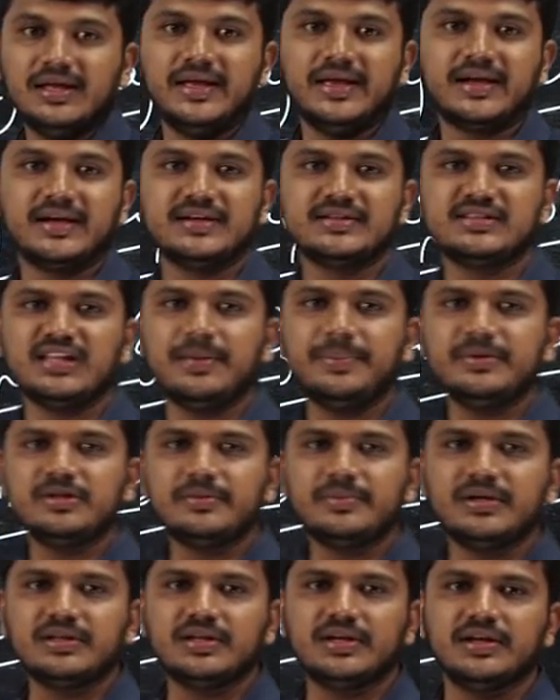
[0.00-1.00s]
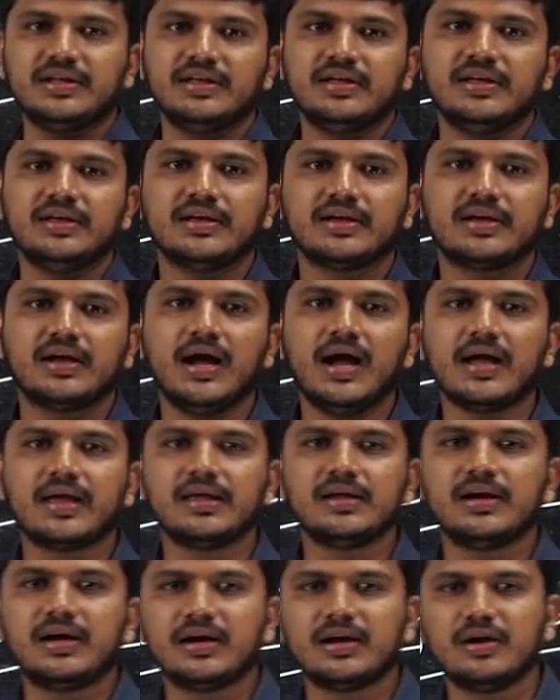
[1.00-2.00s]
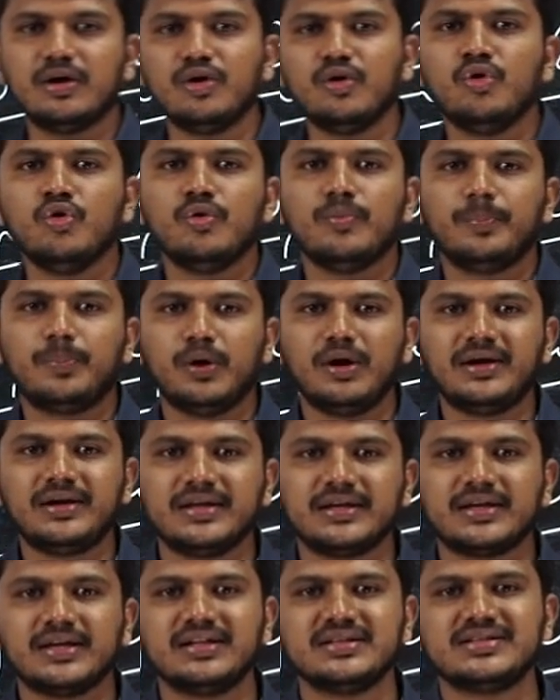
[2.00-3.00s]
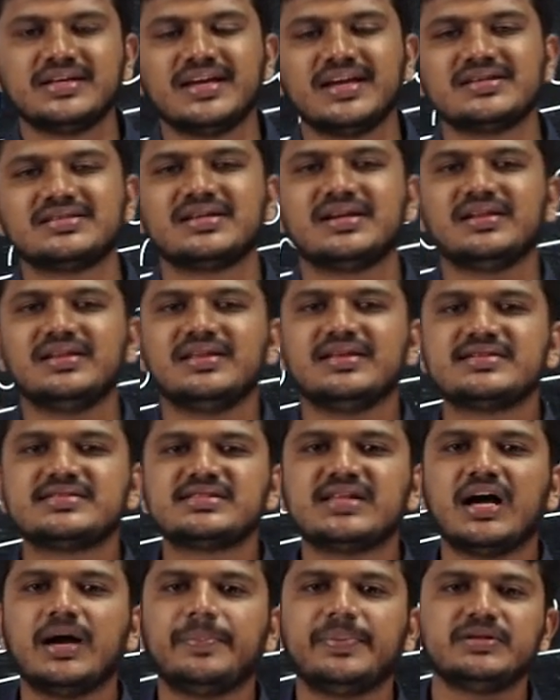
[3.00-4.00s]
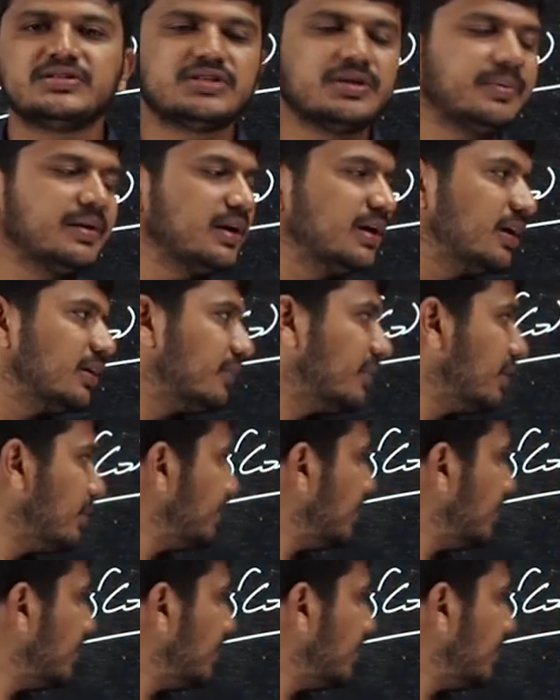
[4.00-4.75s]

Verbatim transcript: ఎక్కడ స్థాపించబడిందండి కాకినాడలో పొలిటికల్ జేఏసీ అనేది స్థాపించబడినటువంటి